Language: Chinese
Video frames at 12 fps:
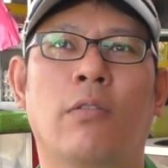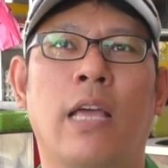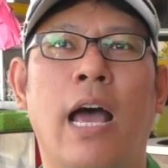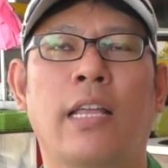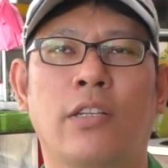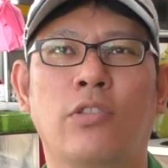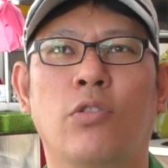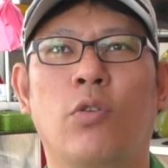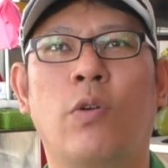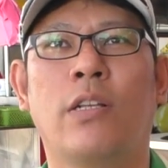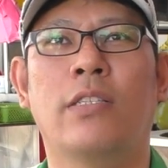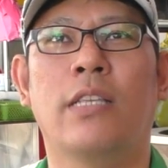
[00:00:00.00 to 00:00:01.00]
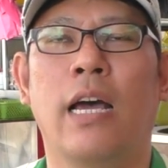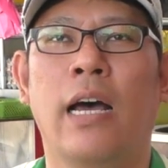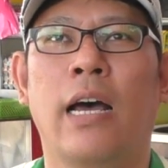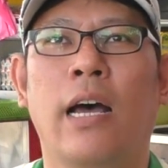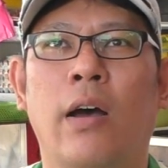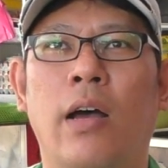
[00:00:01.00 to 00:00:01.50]
塌的那种房啊，
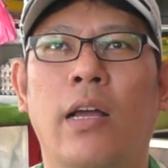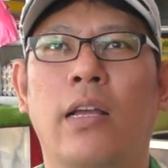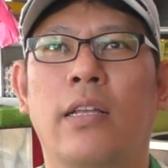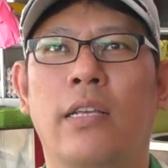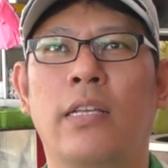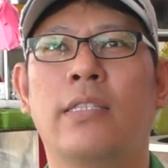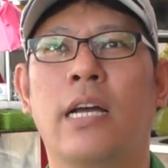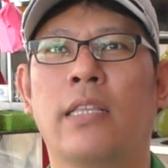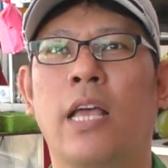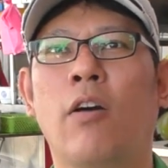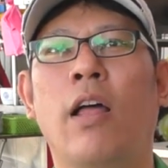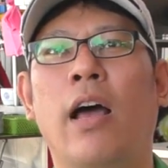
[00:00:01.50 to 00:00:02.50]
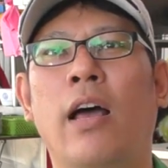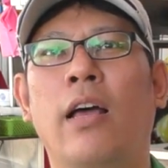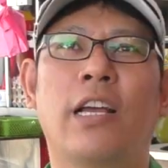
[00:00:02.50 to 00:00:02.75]
影响到啦。